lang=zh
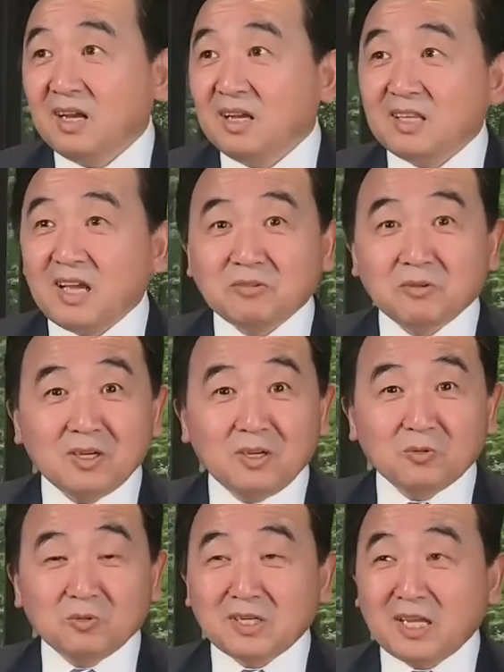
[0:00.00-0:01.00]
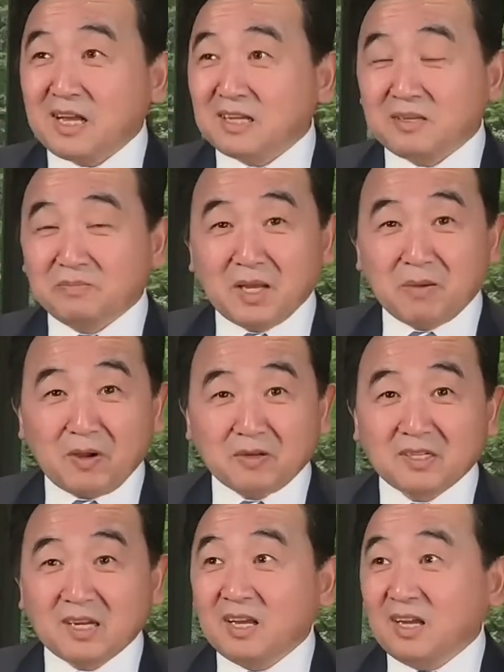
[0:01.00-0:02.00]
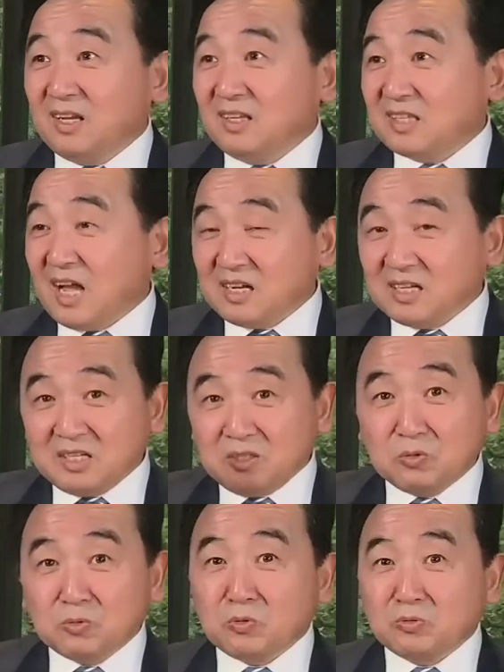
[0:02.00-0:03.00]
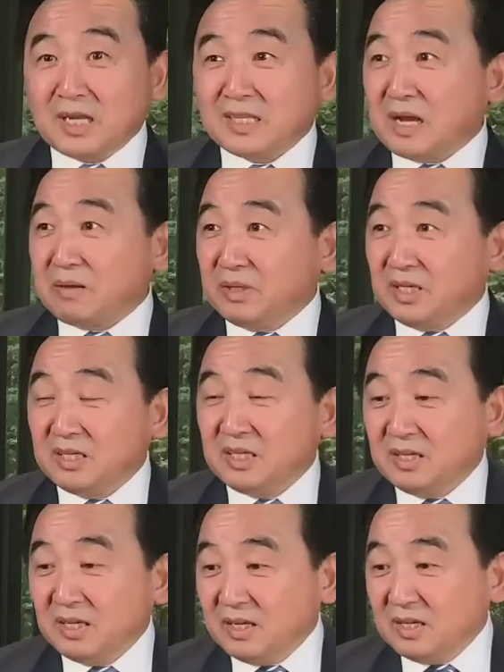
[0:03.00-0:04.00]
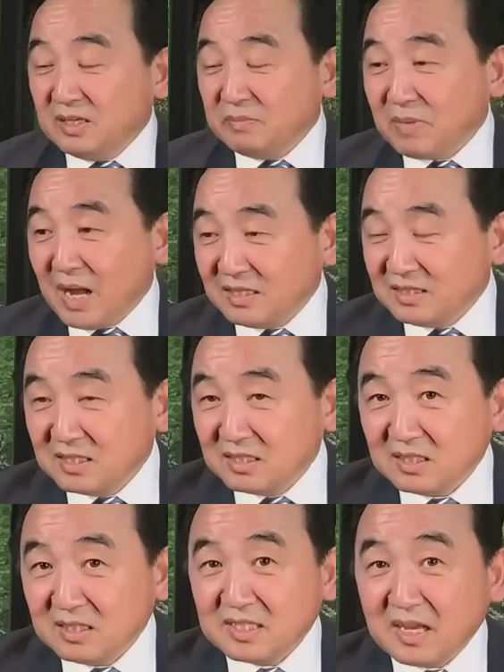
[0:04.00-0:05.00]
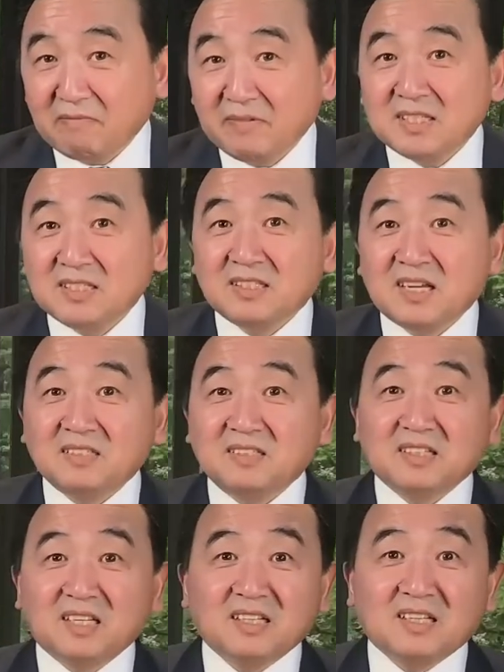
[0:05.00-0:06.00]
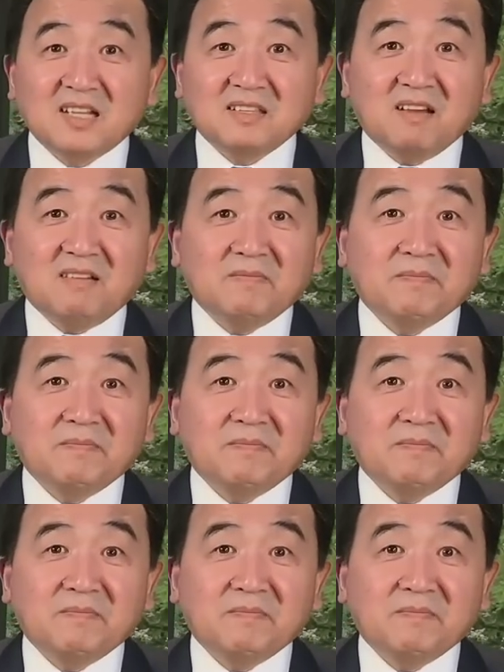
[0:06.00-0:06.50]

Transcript: 那说共产党怎么叫保持的？他可以用共产党名义把任何想威胁他的人给他干掉，